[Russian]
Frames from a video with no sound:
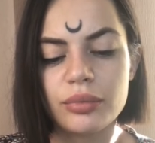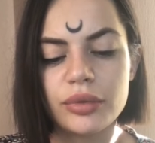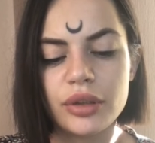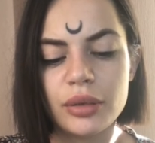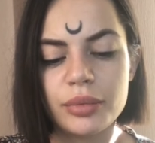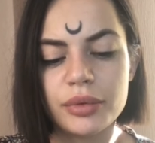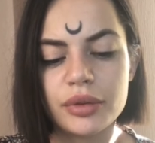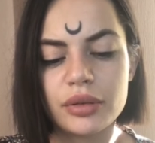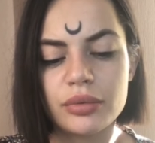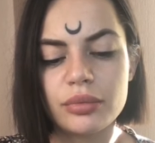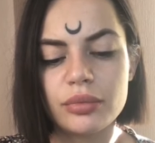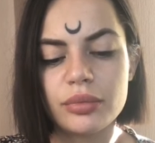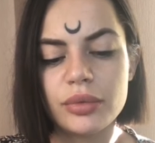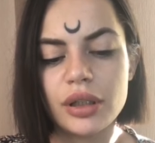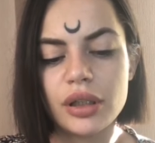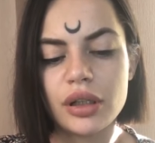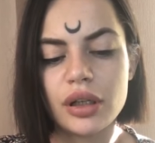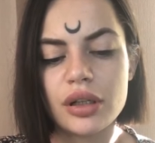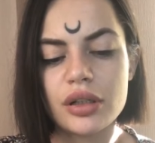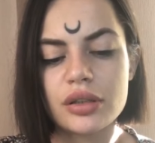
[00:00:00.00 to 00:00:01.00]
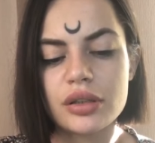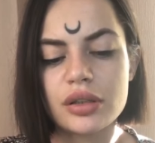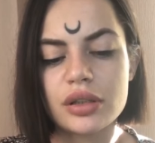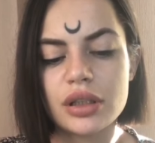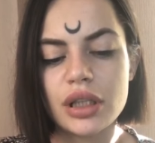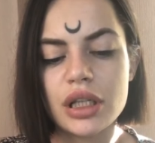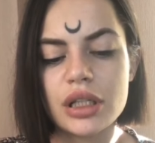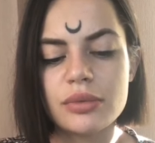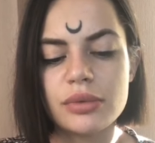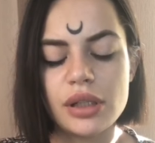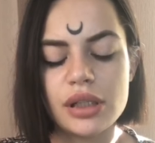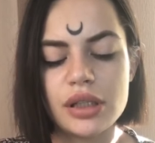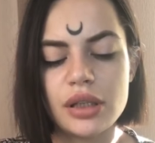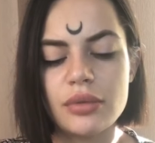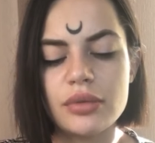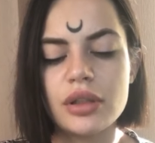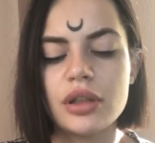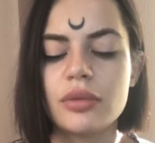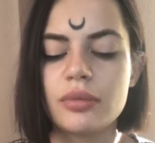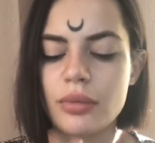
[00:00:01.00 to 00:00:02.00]
Мне, мне кажется, знаешь, на
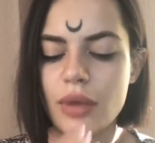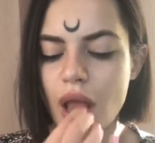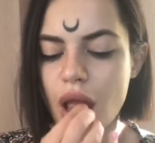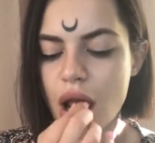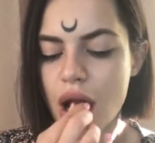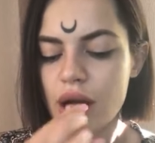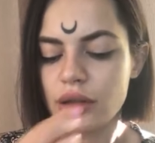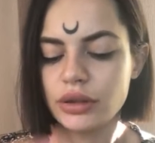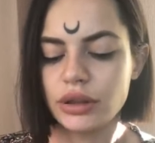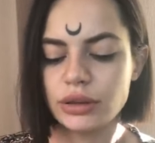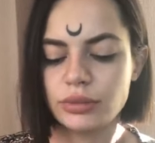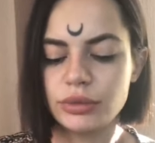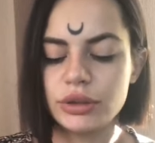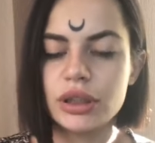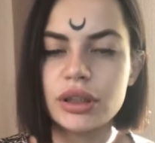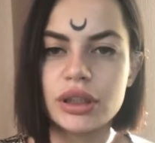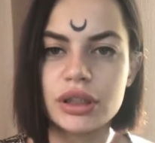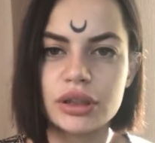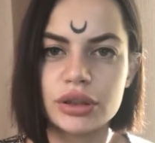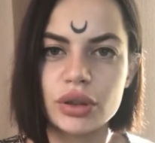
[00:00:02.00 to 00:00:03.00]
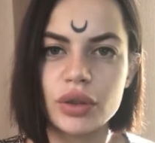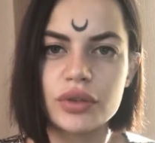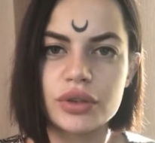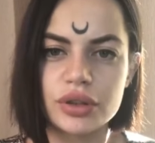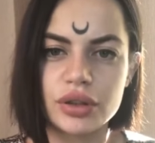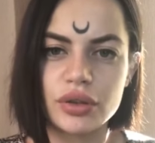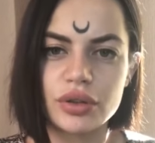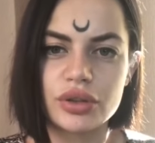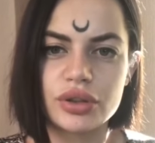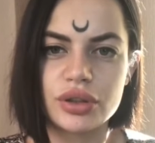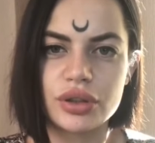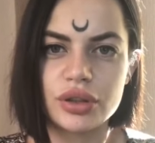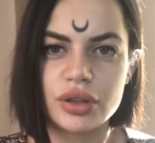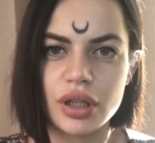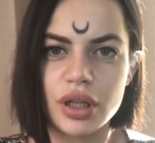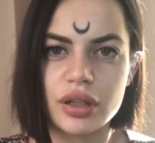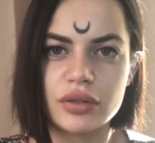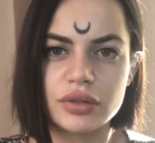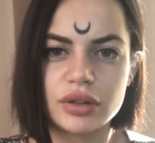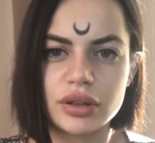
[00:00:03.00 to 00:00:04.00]
самом деле... Нет, мне Крестовский очень
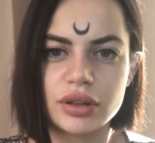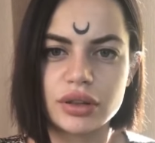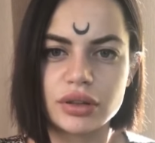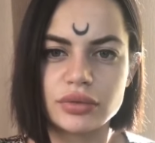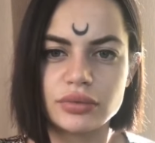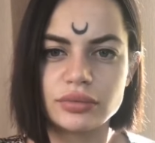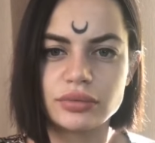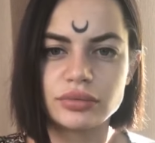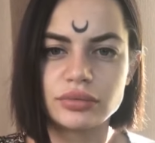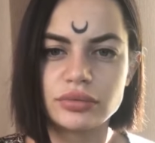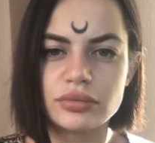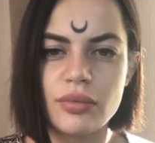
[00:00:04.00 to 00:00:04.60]
нравится.